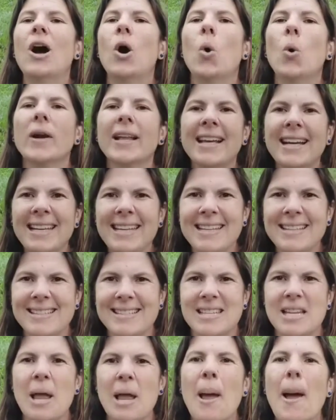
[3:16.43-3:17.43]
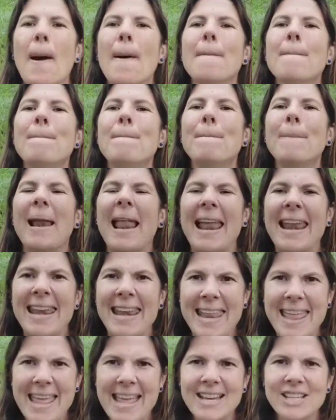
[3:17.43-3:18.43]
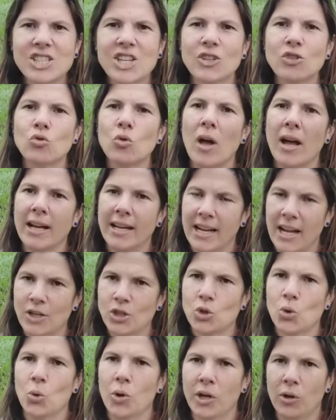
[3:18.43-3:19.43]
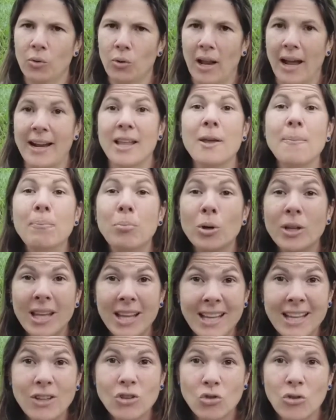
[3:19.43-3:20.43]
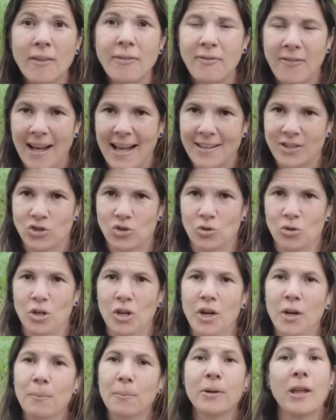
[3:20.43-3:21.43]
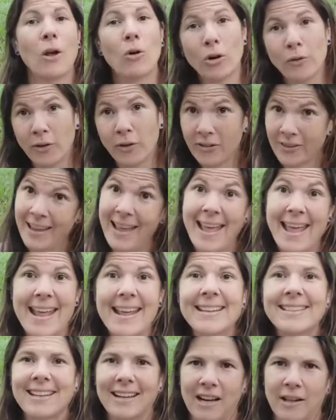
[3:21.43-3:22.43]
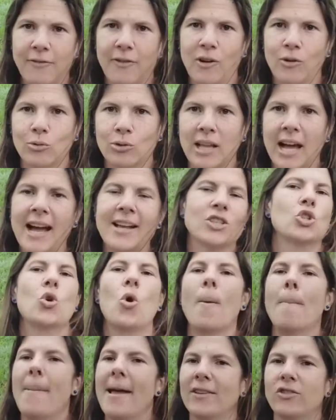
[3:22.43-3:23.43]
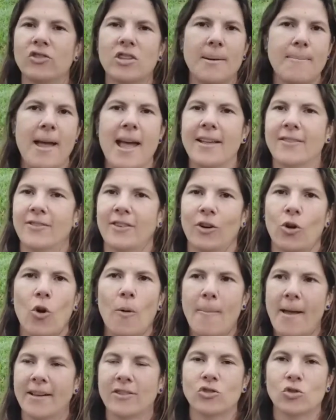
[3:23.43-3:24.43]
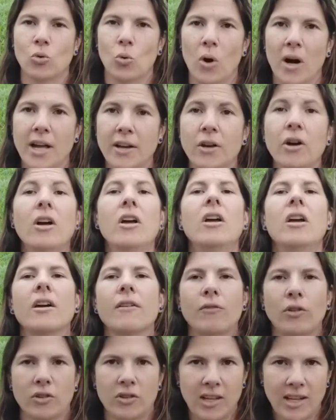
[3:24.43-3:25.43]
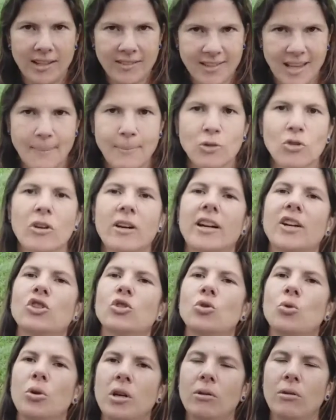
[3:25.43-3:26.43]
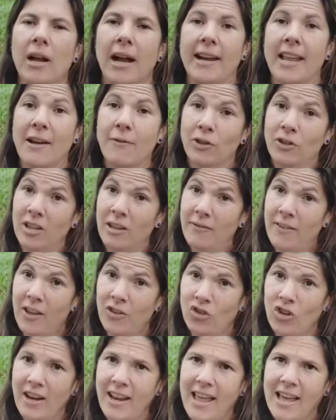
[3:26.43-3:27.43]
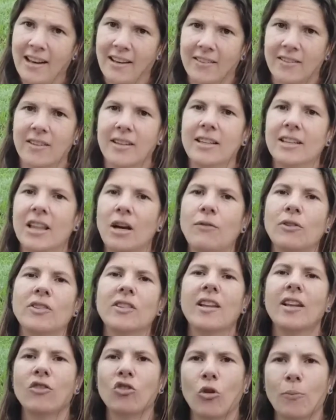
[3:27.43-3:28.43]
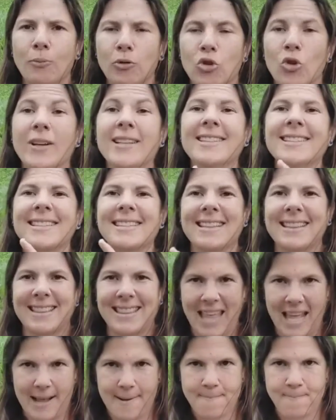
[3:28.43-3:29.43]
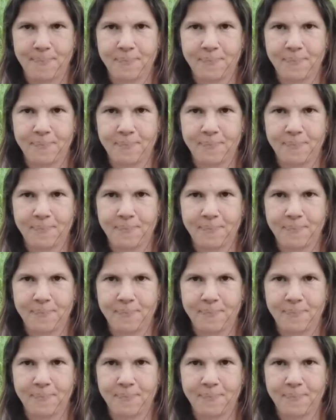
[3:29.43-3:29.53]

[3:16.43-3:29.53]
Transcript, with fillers: Organize, planeje a sua grade curricular. E por que, que isso é fácil? Porque quando você entra na faculdade, começa o semestre, começa o ano, você recebe a sua grade curricular e aí você vê as janelas. Então você tem as opções de